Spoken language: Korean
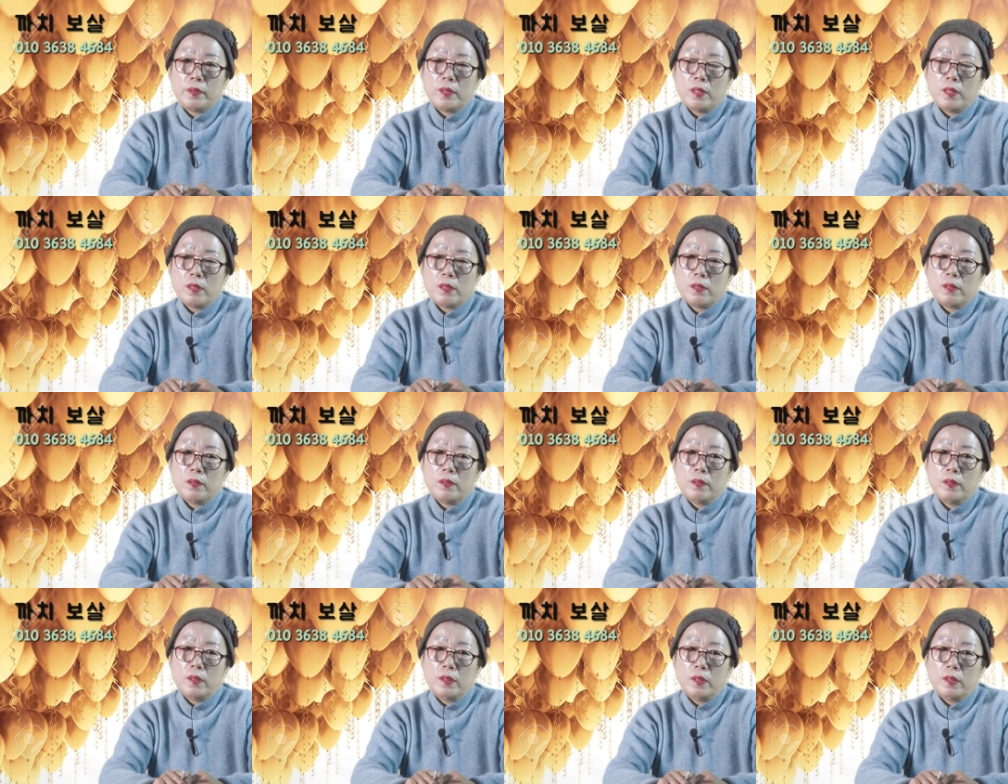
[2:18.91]
그래서
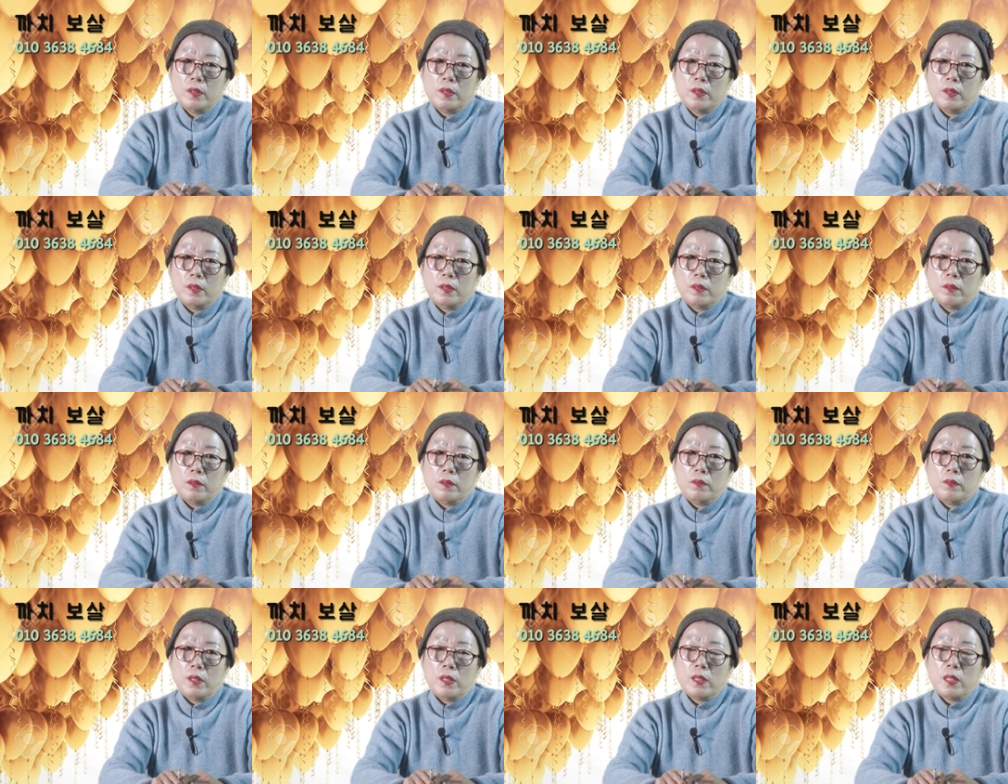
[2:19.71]

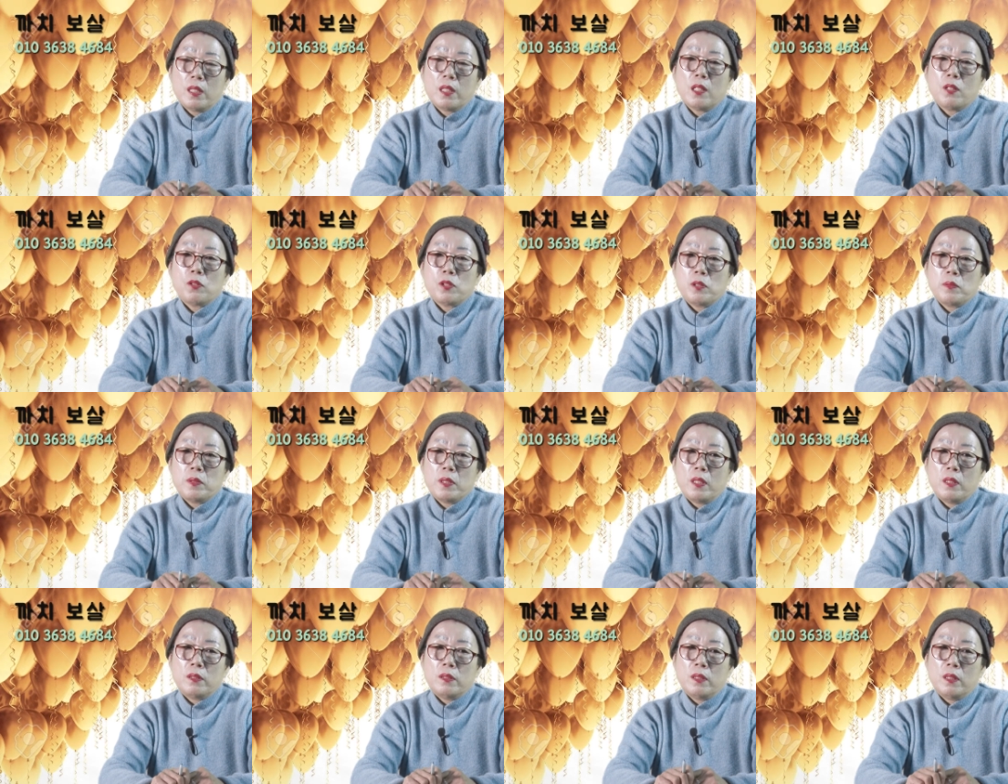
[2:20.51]
왜 생각하고 싶지
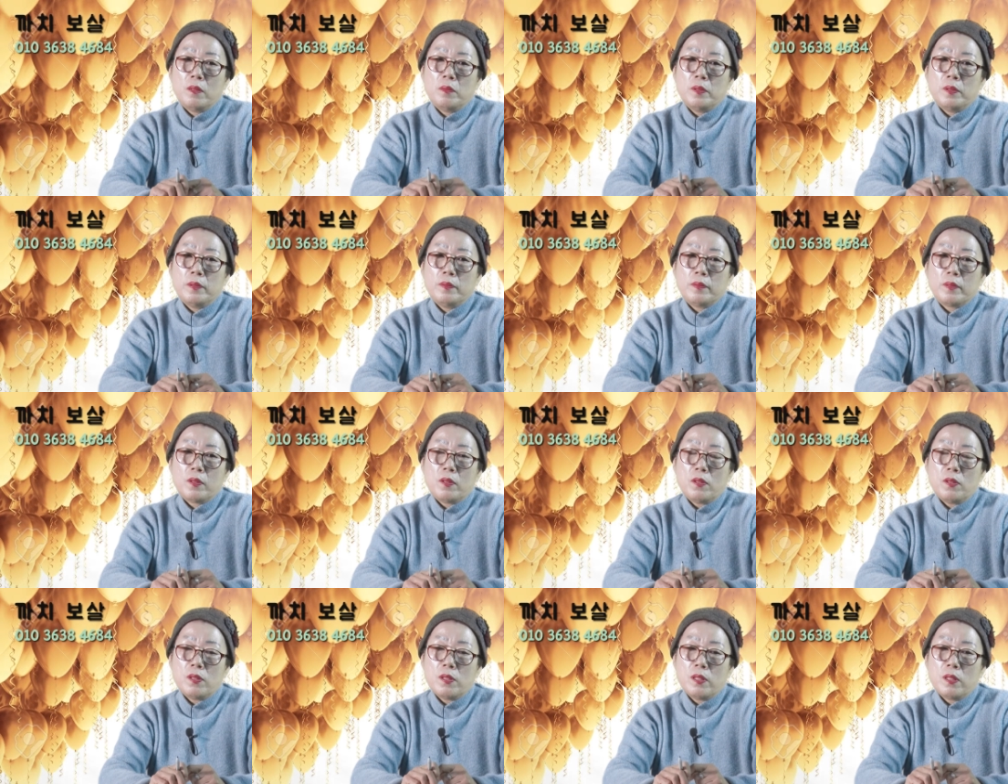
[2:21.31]
않냐면
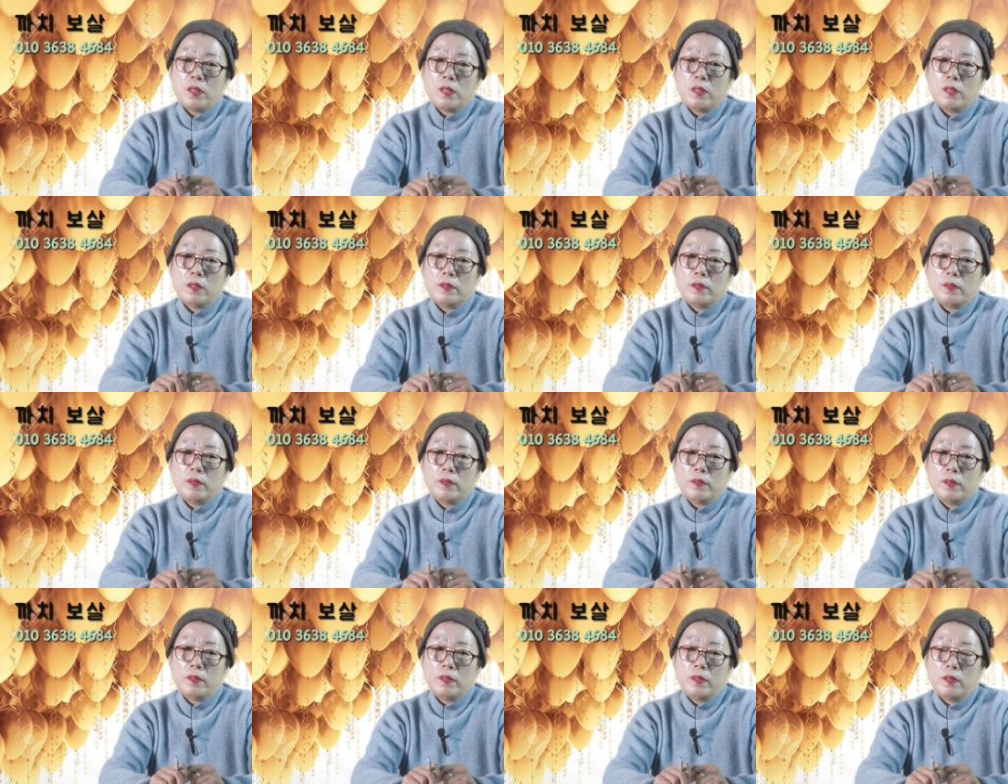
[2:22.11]
거진
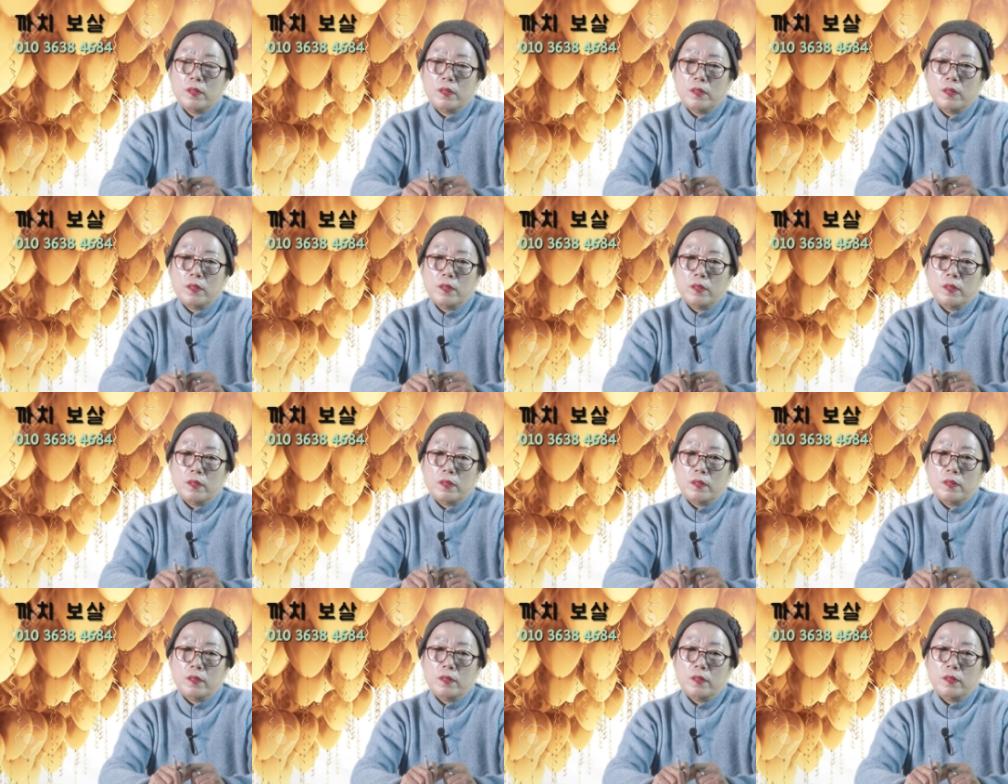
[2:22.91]

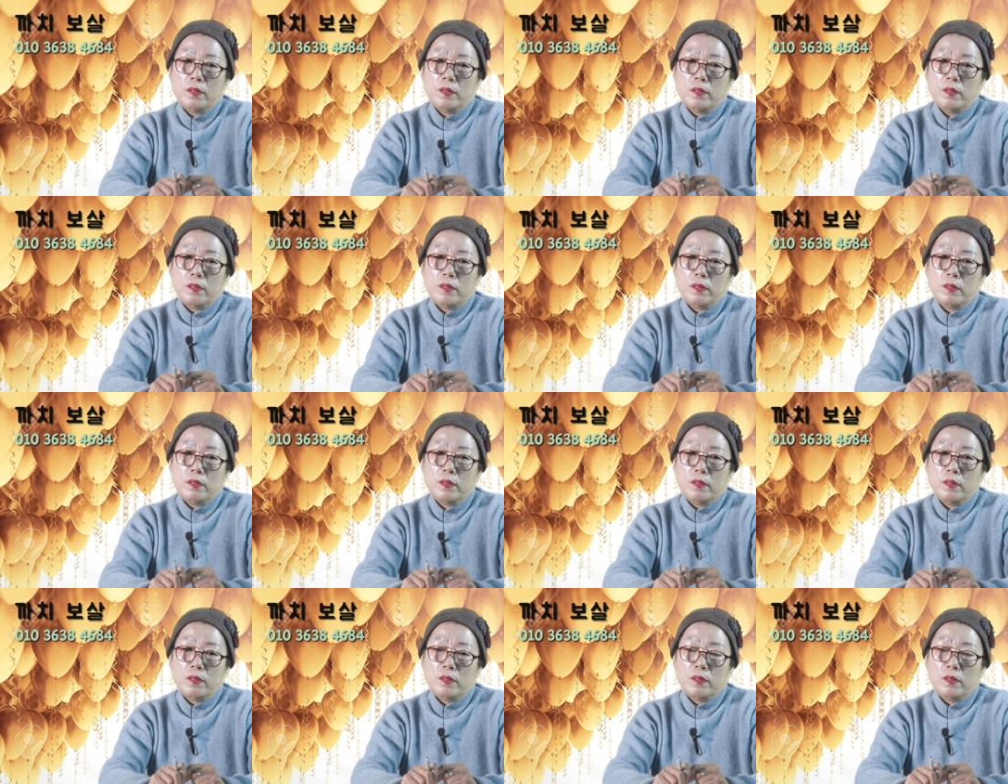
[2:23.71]

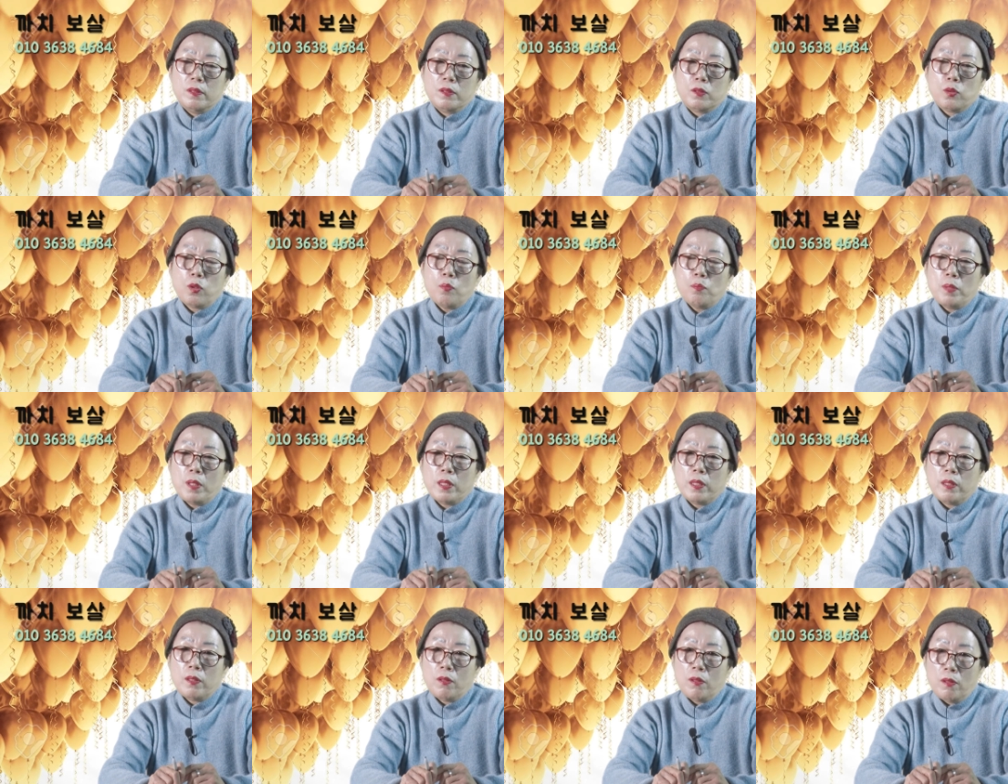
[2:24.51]
음,
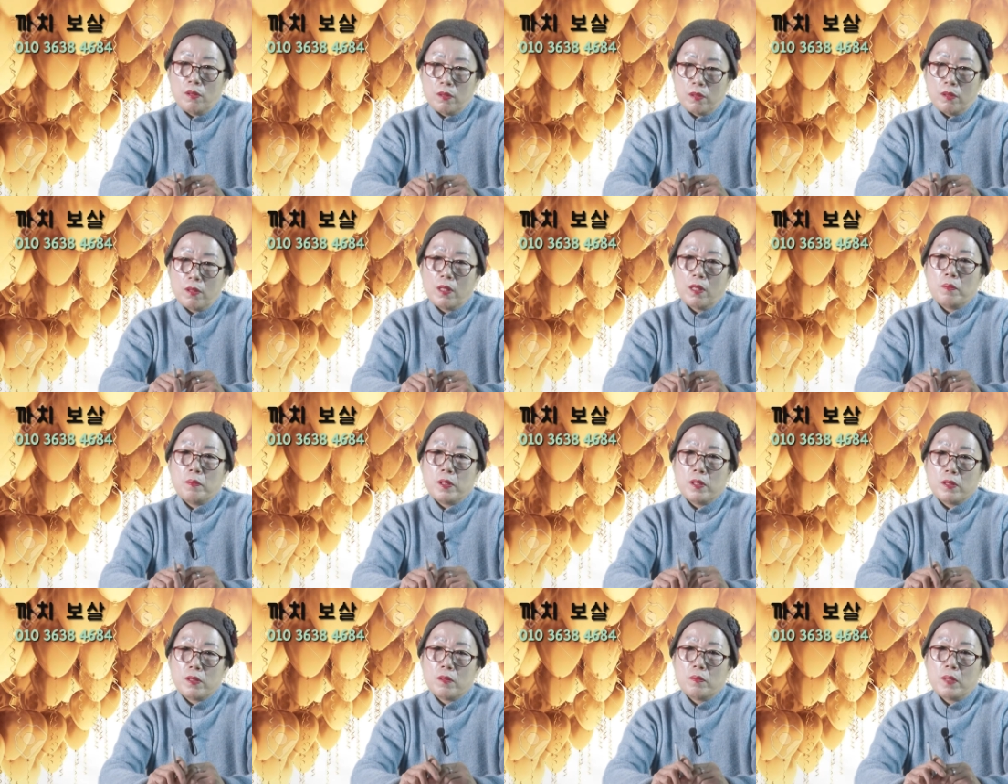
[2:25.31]
손발이
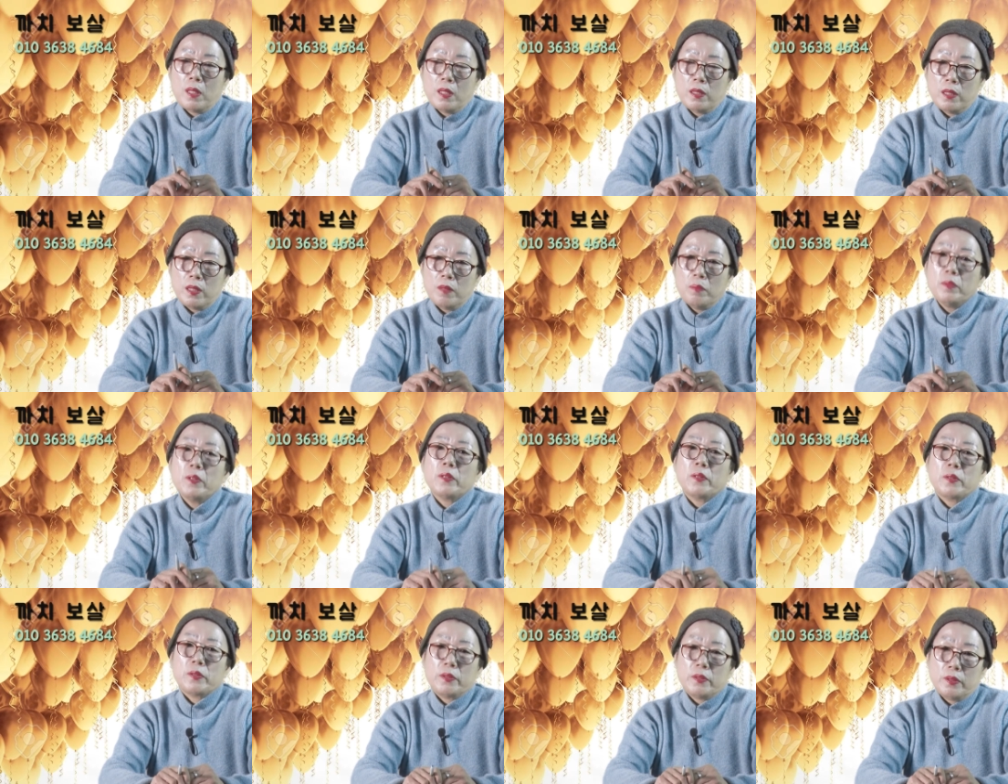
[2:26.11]
얼어가면서 많이
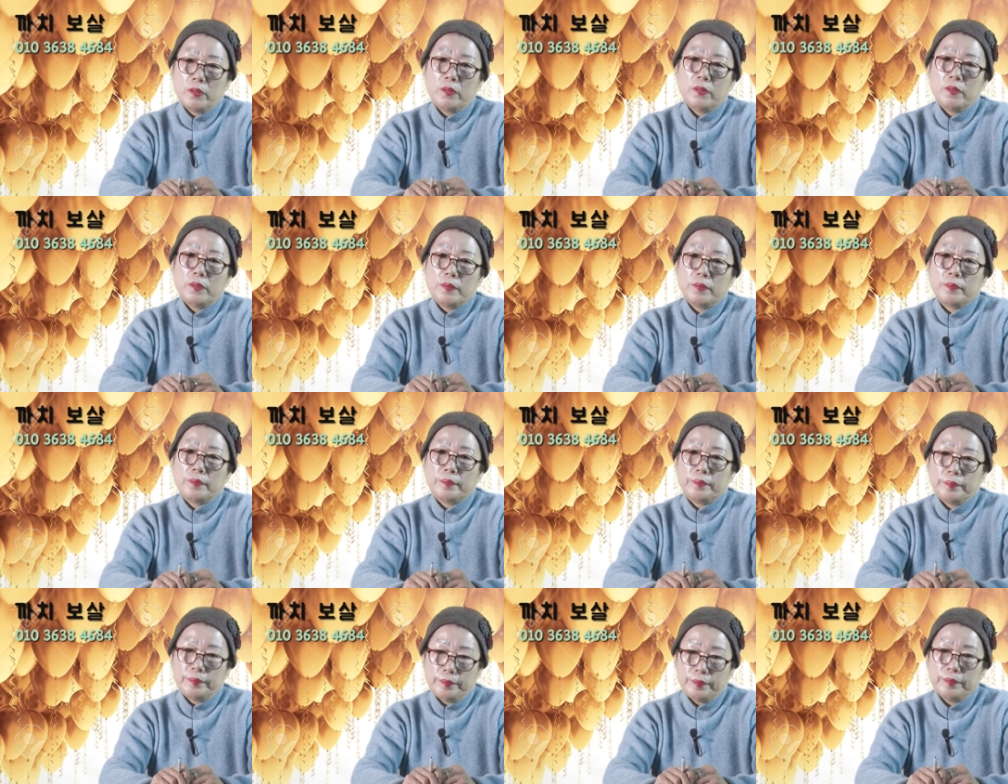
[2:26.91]
힘들었어요.
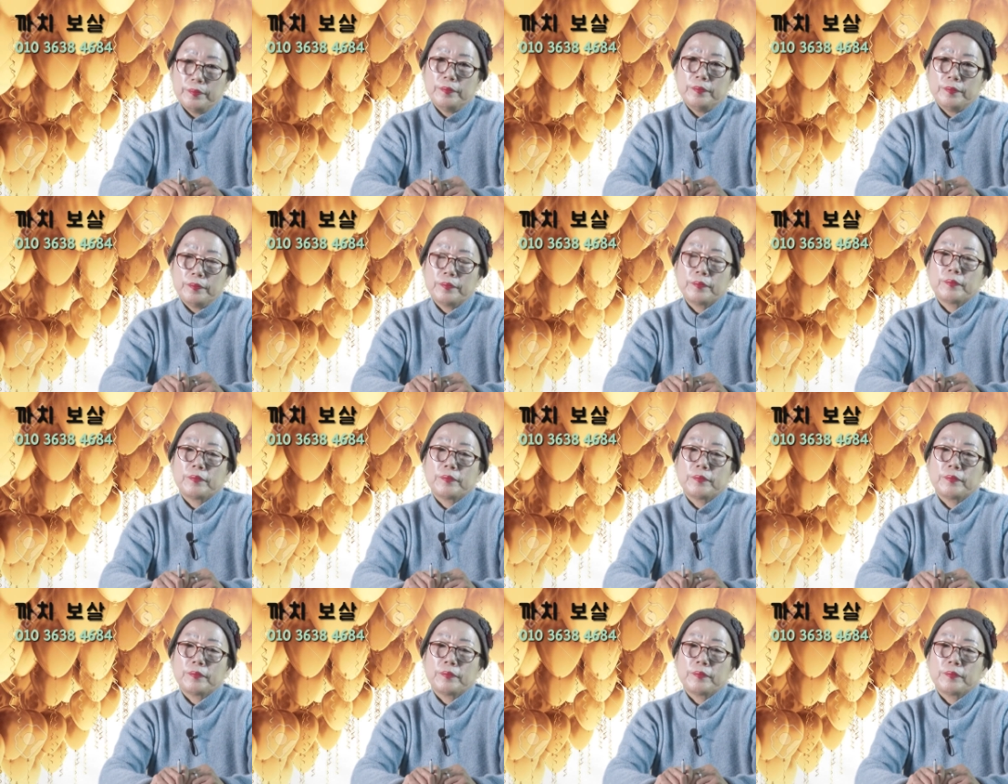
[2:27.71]
음.